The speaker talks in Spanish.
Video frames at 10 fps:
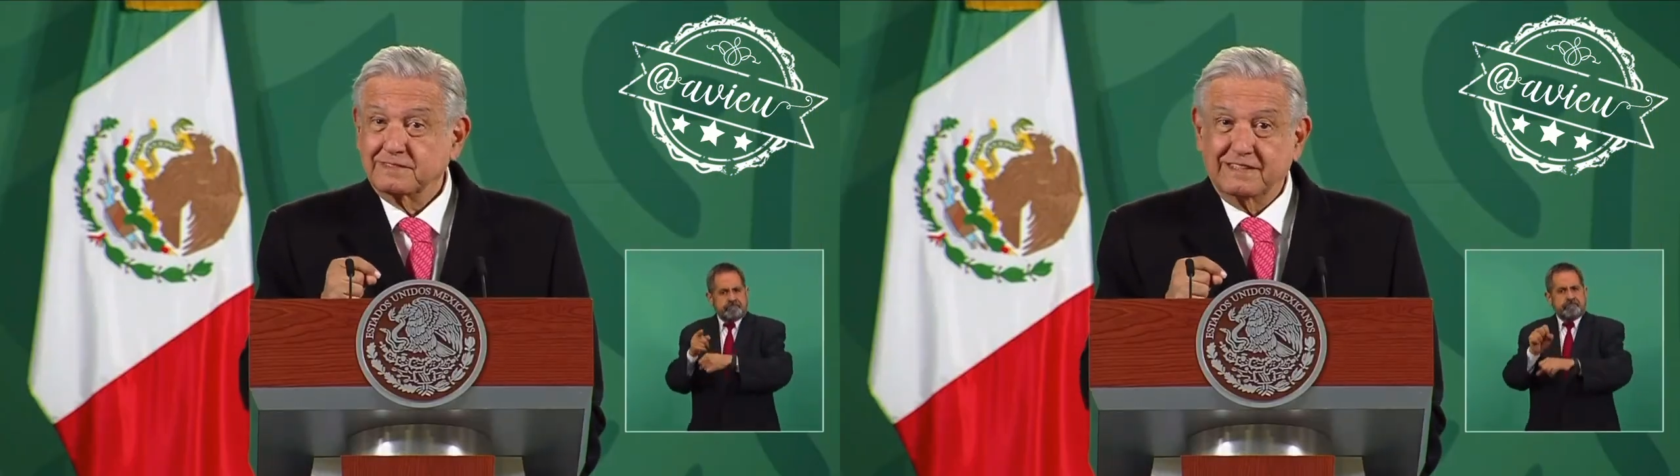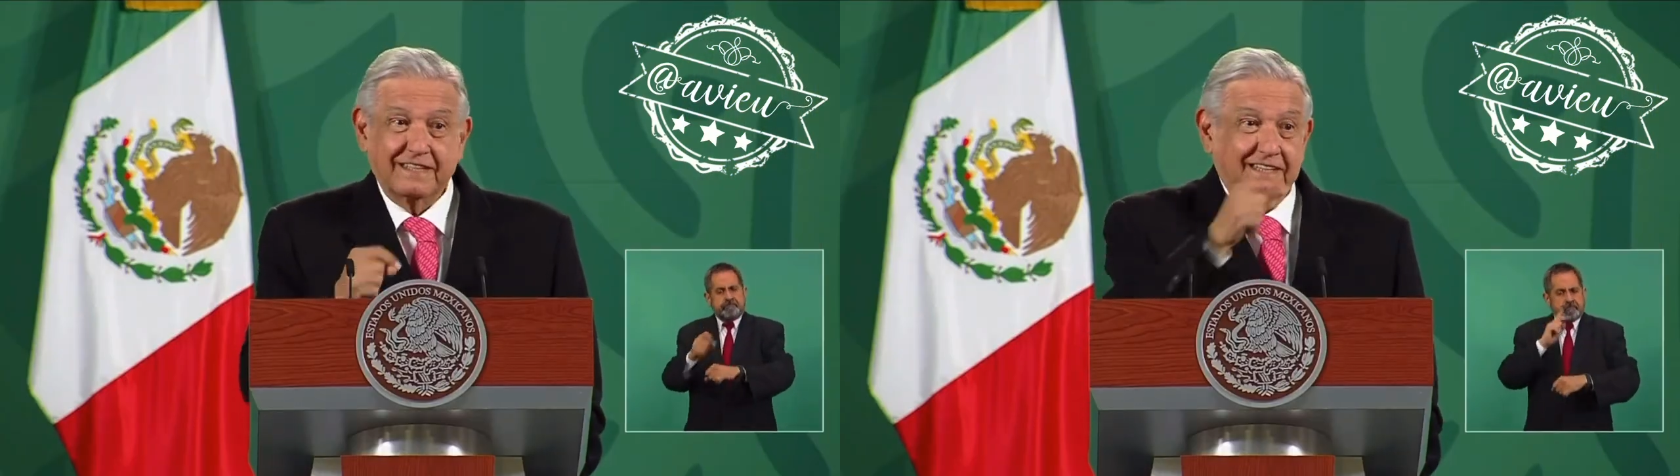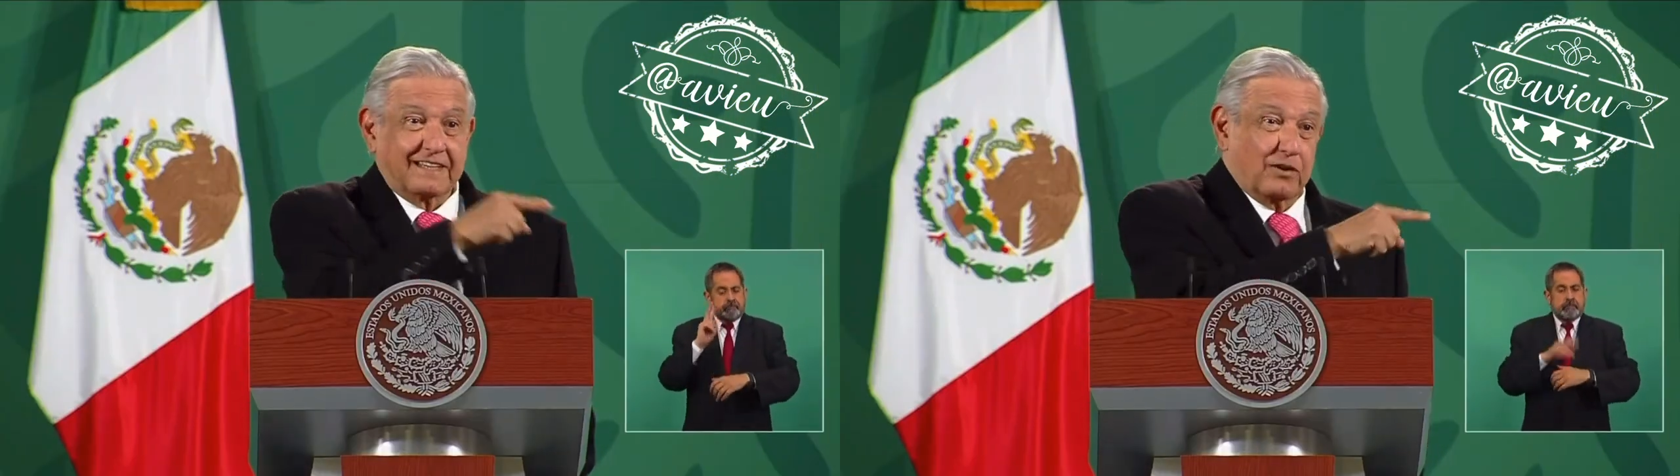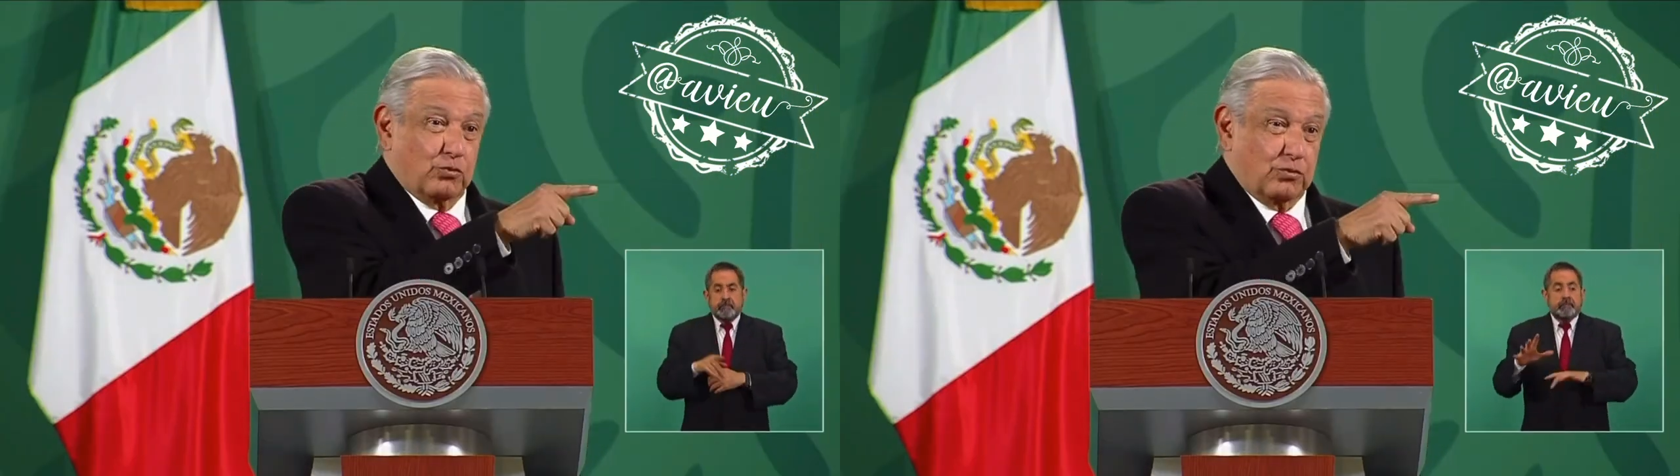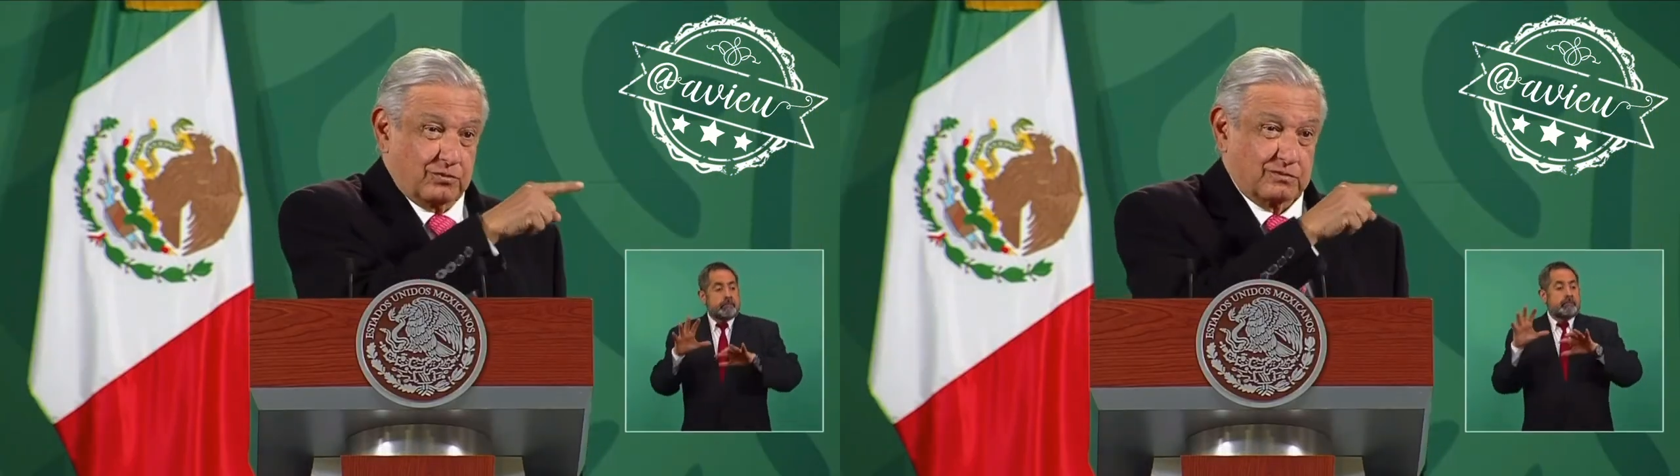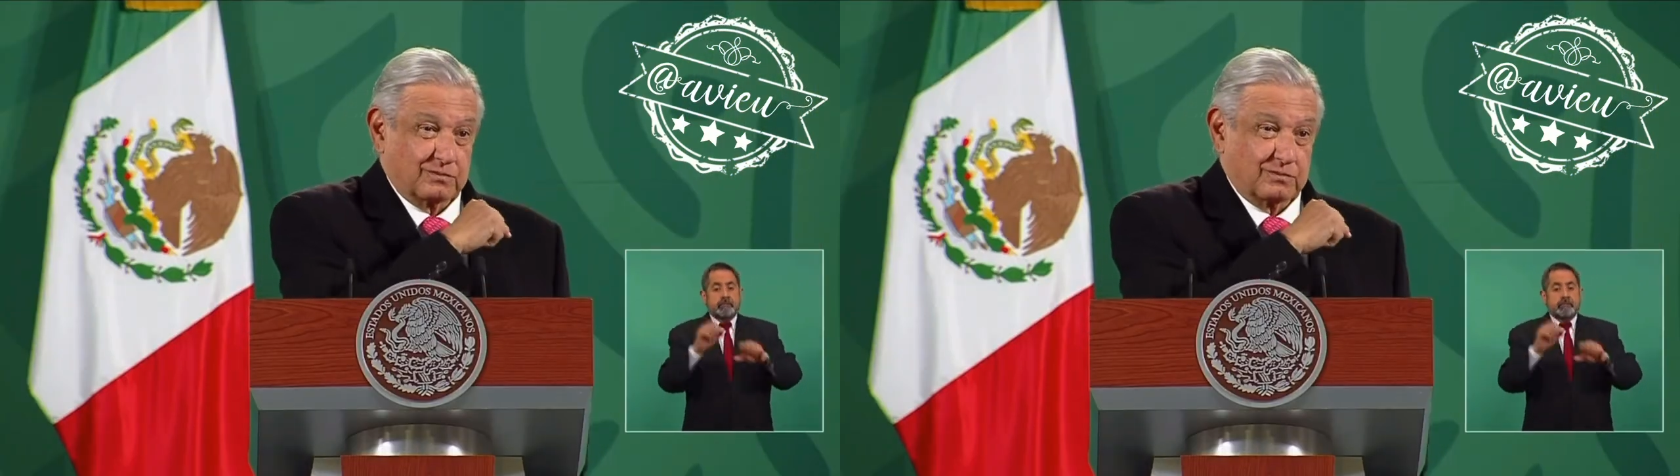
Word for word: Y detienen a uno